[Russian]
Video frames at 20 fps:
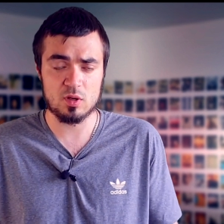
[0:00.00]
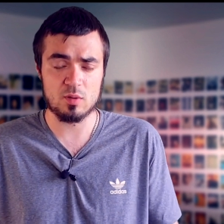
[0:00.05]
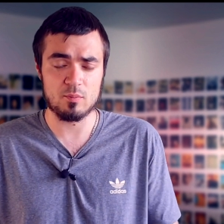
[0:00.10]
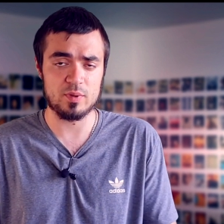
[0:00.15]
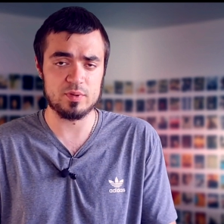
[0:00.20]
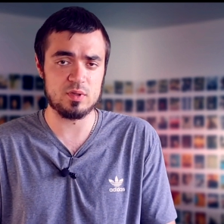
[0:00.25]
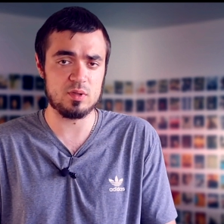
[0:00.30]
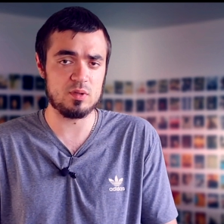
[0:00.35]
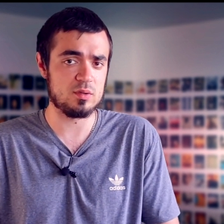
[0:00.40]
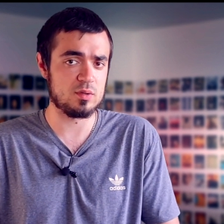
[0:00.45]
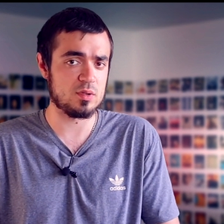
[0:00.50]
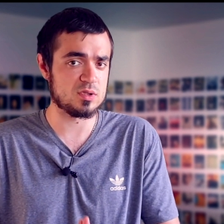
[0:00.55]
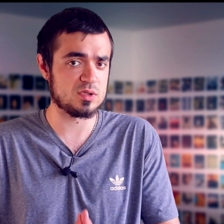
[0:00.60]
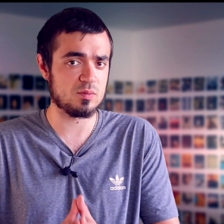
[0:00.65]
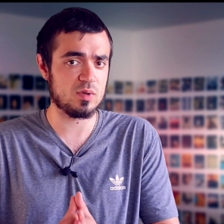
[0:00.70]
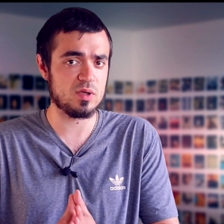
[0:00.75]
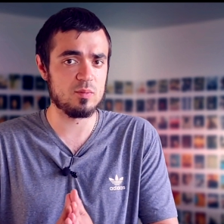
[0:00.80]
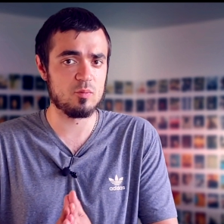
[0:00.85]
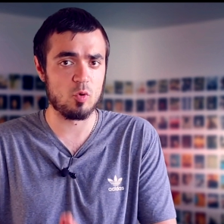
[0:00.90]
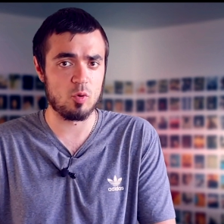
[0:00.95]
Поделитесь
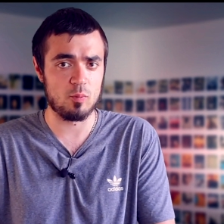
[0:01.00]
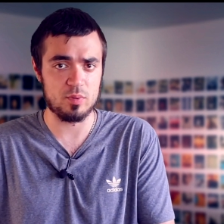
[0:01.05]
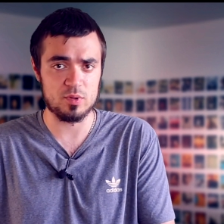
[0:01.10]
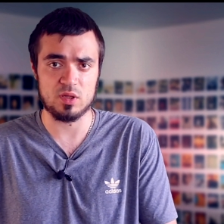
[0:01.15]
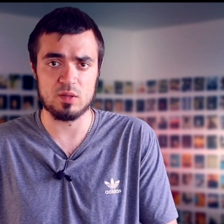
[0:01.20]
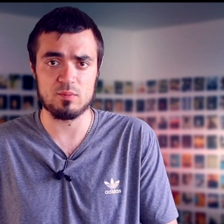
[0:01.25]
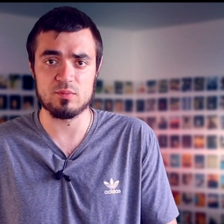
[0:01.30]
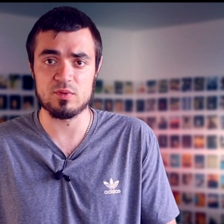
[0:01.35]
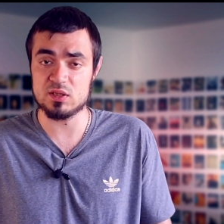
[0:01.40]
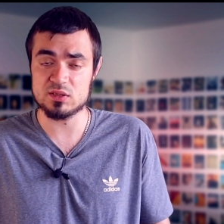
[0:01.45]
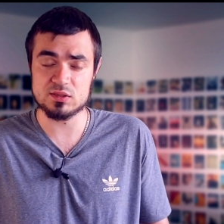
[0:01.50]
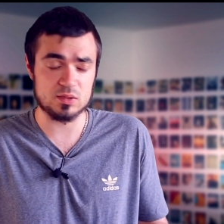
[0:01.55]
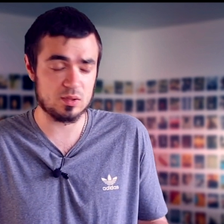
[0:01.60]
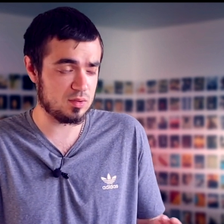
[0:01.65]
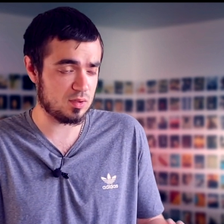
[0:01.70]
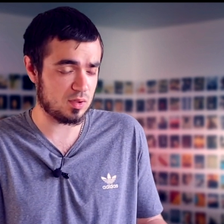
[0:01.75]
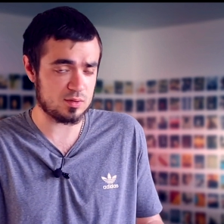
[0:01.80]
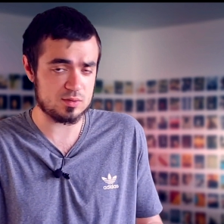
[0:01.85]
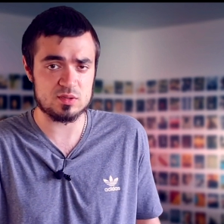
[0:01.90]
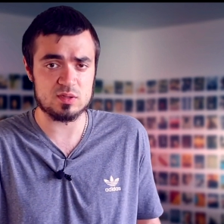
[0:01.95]
своим опытом. Если
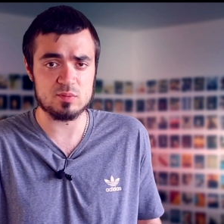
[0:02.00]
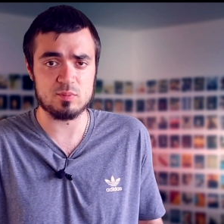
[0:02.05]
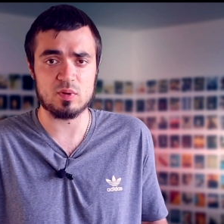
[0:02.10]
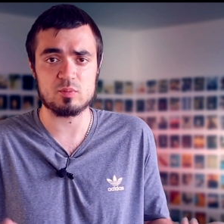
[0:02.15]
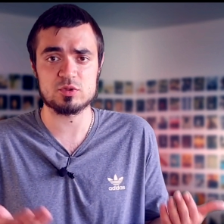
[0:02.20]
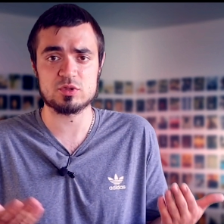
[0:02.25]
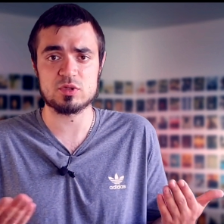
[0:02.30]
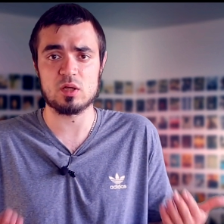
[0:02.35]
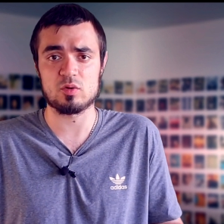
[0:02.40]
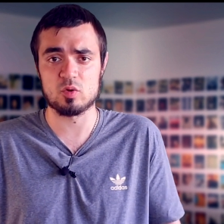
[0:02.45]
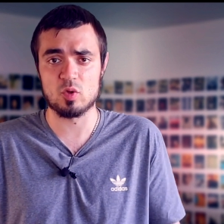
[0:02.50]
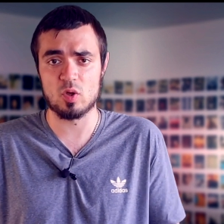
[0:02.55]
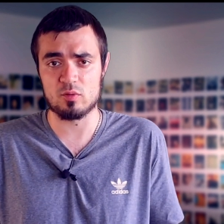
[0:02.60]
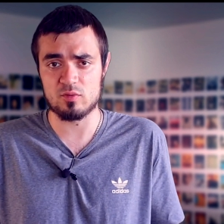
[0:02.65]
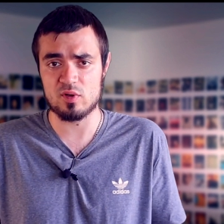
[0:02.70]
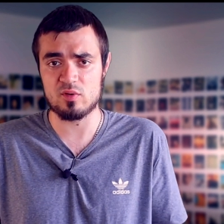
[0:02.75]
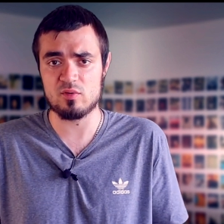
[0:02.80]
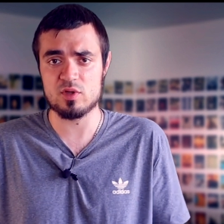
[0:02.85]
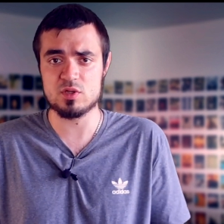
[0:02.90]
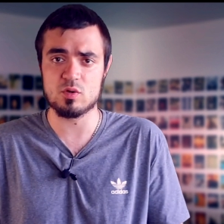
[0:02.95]
не хотите пропускать
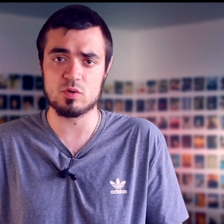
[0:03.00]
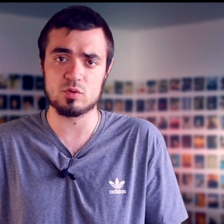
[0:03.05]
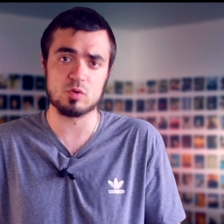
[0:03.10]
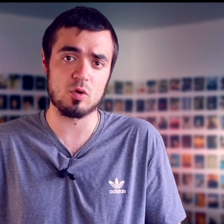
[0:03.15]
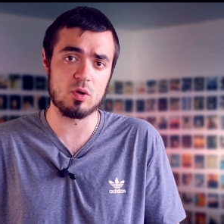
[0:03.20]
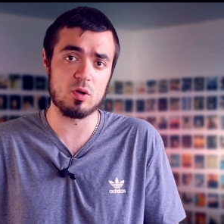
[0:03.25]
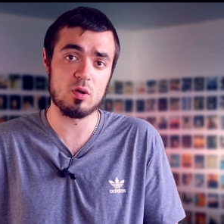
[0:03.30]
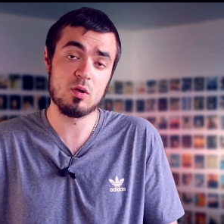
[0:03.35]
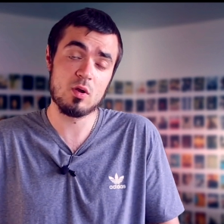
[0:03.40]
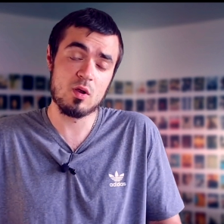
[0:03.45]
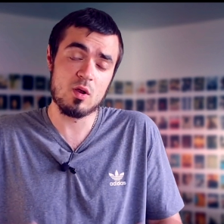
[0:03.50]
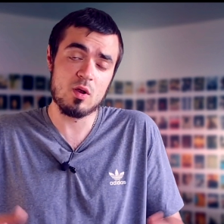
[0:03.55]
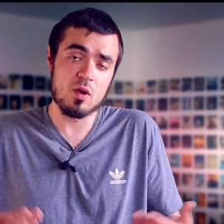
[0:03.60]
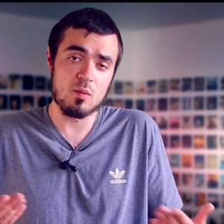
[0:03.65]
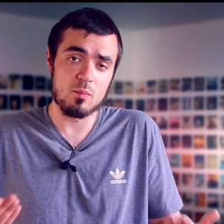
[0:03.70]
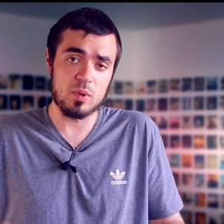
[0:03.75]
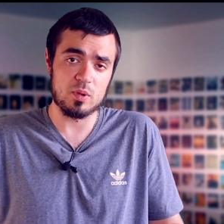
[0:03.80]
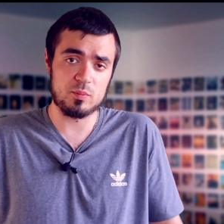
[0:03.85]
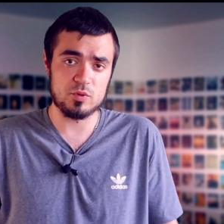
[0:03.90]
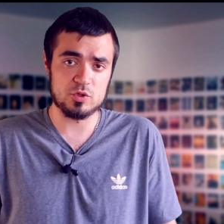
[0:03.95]
новые видео, то
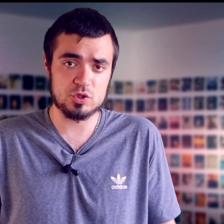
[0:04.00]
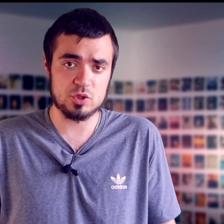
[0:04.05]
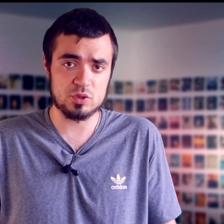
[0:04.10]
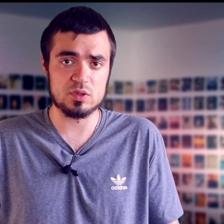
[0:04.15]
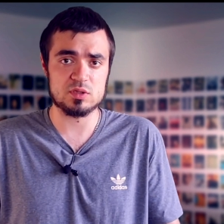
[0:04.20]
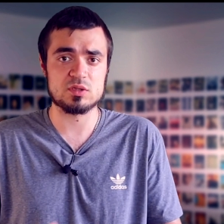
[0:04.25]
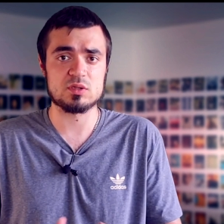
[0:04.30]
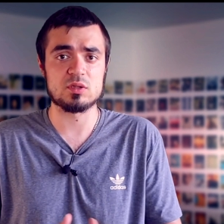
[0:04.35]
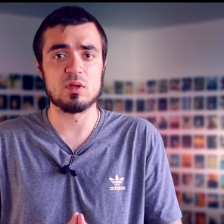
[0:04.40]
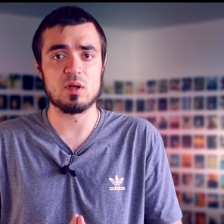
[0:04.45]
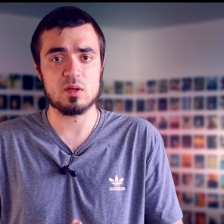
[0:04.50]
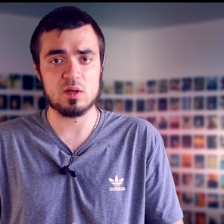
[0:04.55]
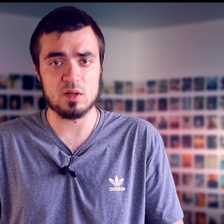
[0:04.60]
подпишитесь на